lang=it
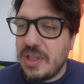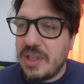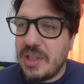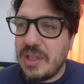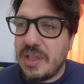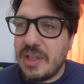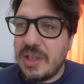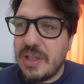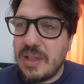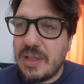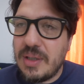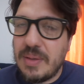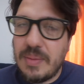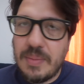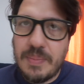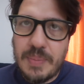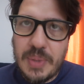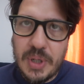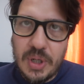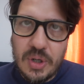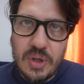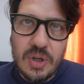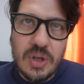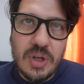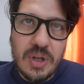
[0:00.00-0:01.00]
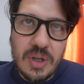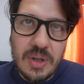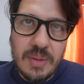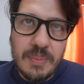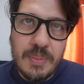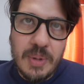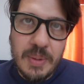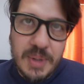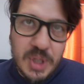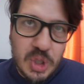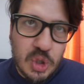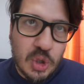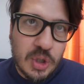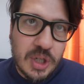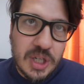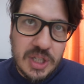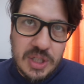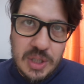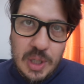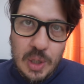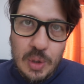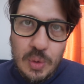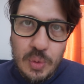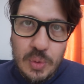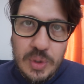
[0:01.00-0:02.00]
eh, però perciò ho
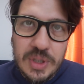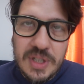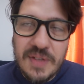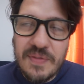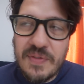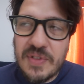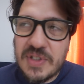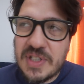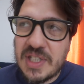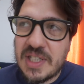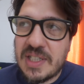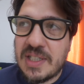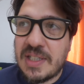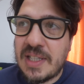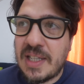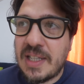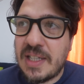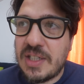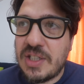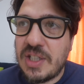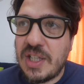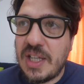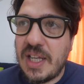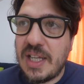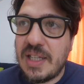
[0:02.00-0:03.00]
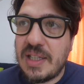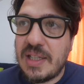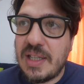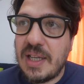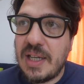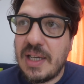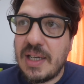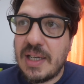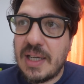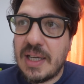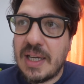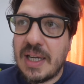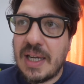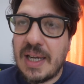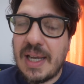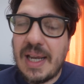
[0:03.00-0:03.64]
chiesto a lui se fosse stata già detta,